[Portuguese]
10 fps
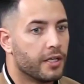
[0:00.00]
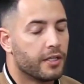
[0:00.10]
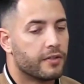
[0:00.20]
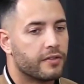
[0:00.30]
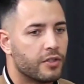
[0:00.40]

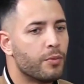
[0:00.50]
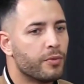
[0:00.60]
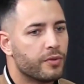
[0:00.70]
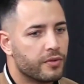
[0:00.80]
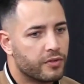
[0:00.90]
se eu,
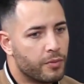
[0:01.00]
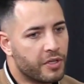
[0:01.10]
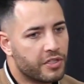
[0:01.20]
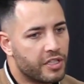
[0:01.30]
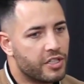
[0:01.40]
se eu me
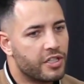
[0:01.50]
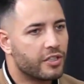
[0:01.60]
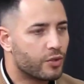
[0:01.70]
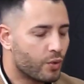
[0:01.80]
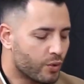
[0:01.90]
restringir
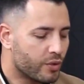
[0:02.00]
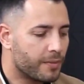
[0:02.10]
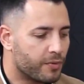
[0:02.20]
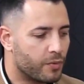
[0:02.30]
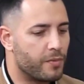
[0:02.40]
de todo o
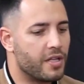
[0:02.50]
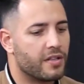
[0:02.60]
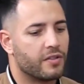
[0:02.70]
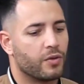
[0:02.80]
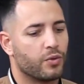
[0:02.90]
tipo de
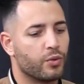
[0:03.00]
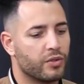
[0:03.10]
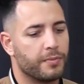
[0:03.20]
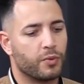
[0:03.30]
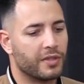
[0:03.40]
comidas, ou todo o
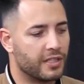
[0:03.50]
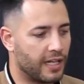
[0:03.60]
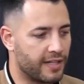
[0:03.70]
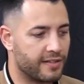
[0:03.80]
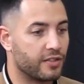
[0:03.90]
tipo de
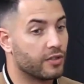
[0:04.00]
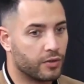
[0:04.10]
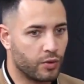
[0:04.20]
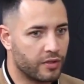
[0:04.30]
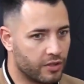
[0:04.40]
quantidades, de
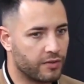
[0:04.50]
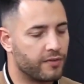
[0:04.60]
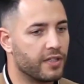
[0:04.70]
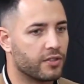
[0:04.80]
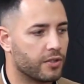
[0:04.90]
todas as
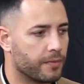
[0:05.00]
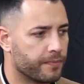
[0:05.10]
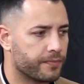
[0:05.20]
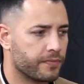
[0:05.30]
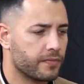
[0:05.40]
vezes,
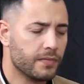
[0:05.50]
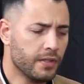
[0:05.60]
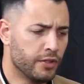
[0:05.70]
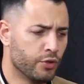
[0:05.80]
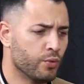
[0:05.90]
uhum.
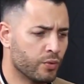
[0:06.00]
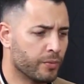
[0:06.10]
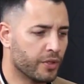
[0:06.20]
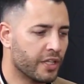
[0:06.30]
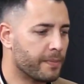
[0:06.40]
Deus do
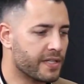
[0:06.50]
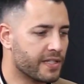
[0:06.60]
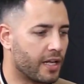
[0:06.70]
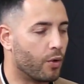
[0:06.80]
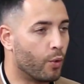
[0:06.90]
uma, eu tenho que
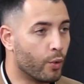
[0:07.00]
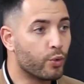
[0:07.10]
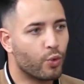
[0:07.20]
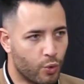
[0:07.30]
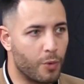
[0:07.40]
pensar, ou eu
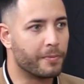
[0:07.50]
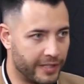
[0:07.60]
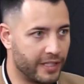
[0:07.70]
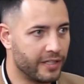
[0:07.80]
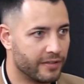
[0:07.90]
estou a
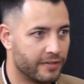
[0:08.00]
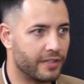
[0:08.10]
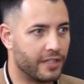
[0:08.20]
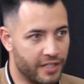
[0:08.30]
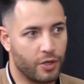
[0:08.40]
competir,
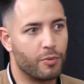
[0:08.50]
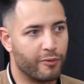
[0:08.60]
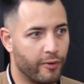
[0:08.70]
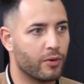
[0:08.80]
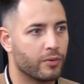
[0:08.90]
e esse é o meu
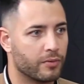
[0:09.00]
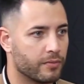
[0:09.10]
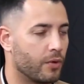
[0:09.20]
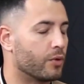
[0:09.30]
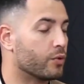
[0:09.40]
foco,
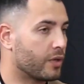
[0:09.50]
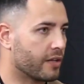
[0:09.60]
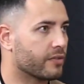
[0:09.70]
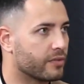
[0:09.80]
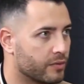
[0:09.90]
ou no
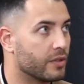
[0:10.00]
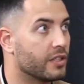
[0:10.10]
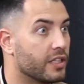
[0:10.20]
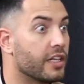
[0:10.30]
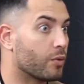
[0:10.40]
caso da
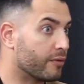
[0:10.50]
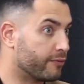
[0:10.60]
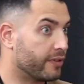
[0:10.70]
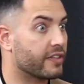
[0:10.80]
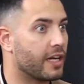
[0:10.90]
Helena, quando
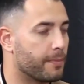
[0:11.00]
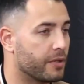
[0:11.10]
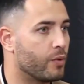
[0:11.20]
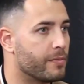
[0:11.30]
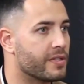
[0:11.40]
fez a capa
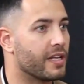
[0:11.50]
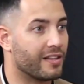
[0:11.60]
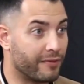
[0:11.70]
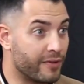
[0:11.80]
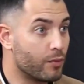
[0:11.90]
do Women's Health,
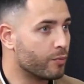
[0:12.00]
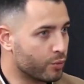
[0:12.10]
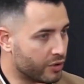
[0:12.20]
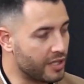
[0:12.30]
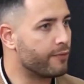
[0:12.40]
havia um
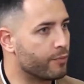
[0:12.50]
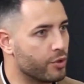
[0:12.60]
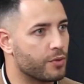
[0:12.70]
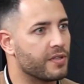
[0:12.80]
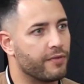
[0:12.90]
motivo
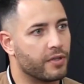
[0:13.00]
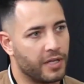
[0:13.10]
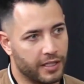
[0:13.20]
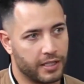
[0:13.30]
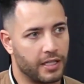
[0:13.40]
muito específico
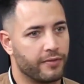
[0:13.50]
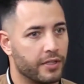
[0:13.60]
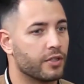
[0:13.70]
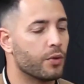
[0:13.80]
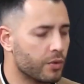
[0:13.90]
que ela queria
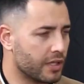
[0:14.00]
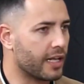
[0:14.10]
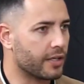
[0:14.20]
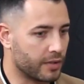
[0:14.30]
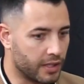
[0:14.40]
fazer. Então,
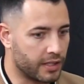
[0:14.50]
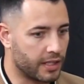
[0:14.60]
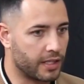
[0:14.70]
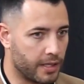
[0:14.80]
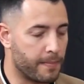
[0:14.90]
claro,
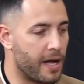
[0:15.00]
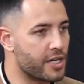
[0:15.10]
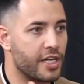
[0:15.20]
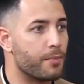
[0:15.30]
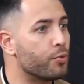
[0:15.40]
a, a
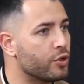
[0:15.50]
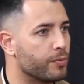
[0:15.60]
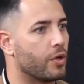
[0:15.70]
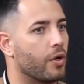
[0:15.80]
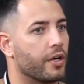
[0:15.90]
margem é muito
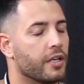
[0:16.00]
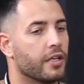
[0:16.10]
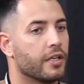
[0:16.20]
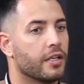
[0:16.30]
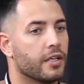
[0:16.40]
menor.
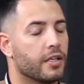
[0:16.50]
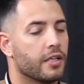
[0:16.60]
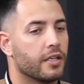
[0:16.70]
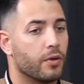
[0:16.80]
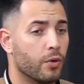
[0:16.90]

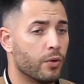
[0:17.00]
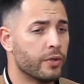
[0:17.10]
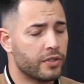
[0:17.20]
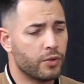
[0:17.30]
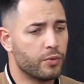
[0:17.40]
Ou
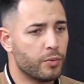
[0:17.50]
então, no meu